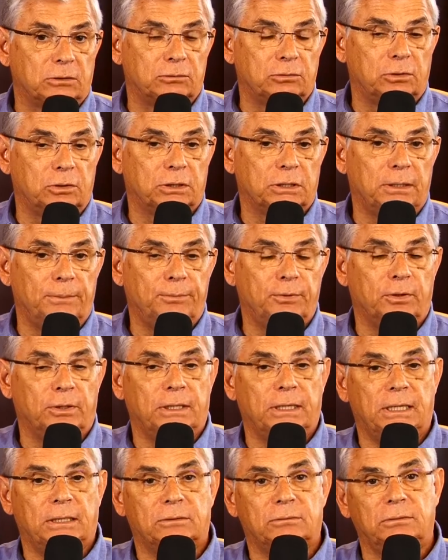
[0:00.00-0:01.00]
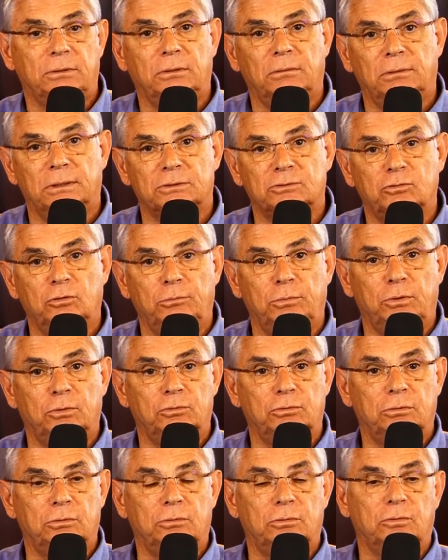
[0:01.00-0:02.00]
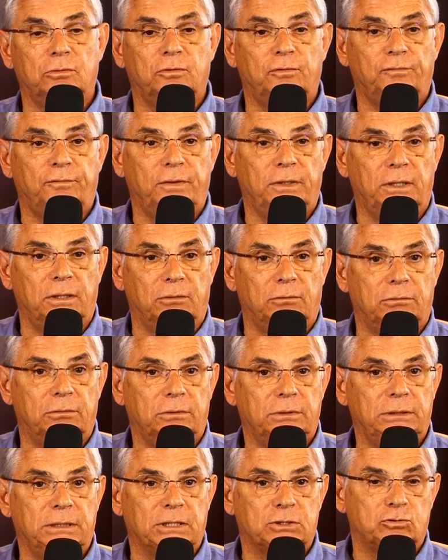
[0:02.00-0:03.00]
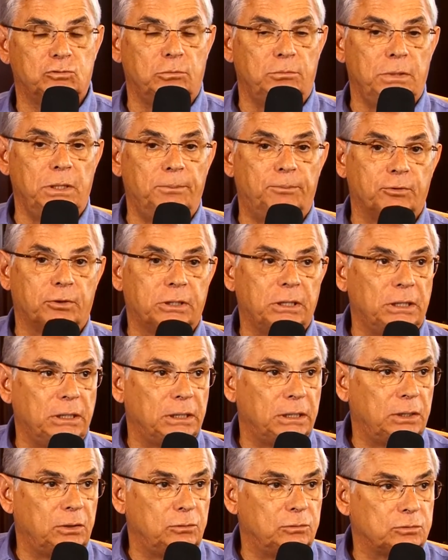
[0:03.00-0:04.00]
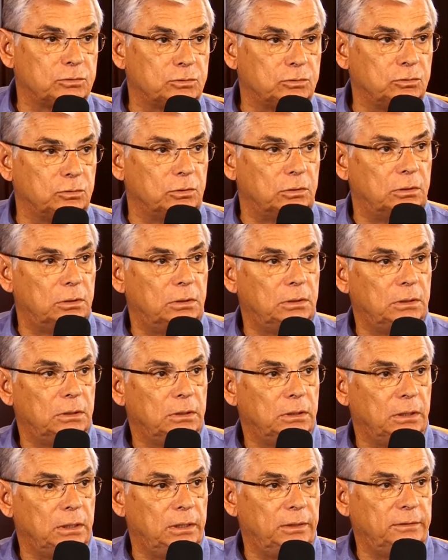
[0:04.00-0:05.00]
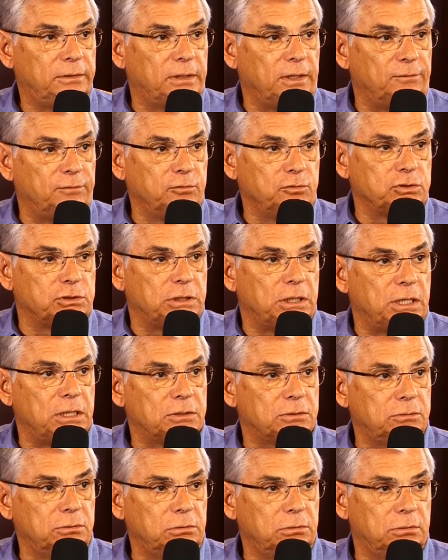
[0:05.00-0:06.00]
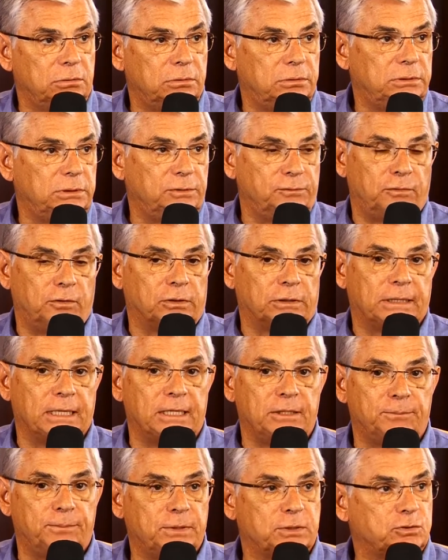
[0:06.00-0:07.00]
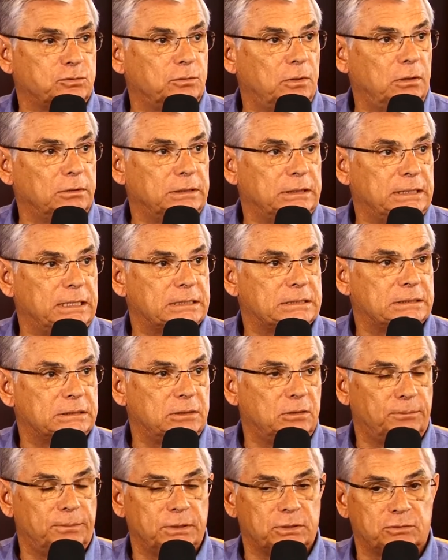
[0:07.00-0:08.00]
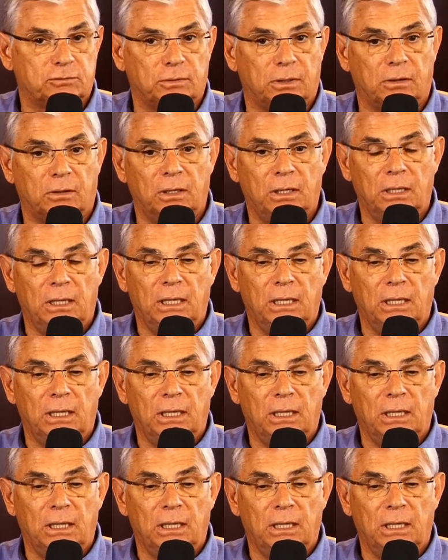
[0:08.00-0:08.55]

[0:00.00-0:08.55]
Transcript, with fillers: altura do campeonato. Eu assumi o governo e assumi porque ele renunciou. Ele teve um gesto de vontade pessoal, de decisão pessoal.